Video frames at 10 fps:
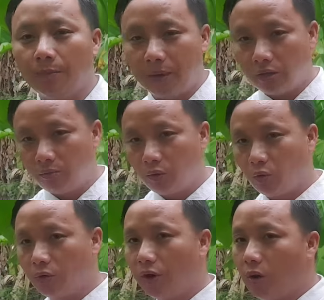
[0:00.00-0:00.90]
bây giờ một
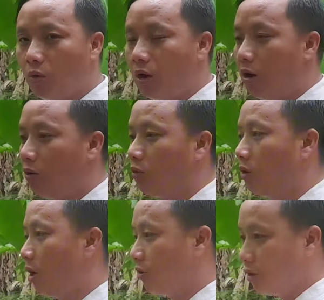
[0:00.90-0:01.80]
uốn nọ uốn hầu
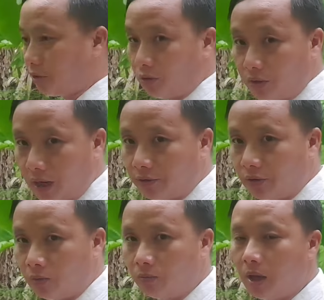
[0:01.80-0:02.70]
nhớ trồng đàn
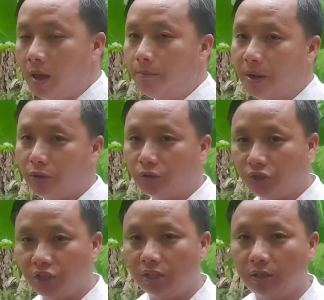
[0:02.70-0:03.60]
trồng mà yo
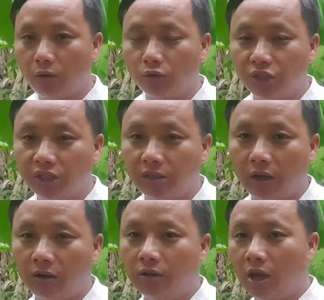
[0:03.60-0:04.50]
xin đâu xin
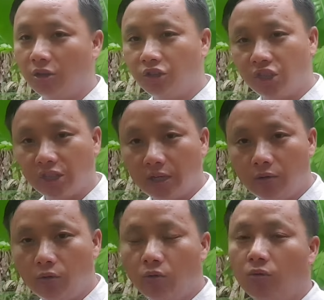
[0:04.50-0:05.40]
đâu xí
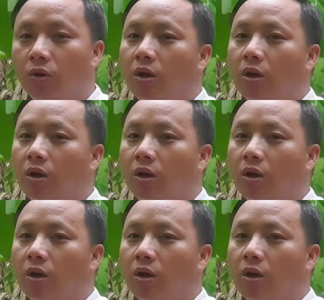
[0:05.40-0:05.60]
lu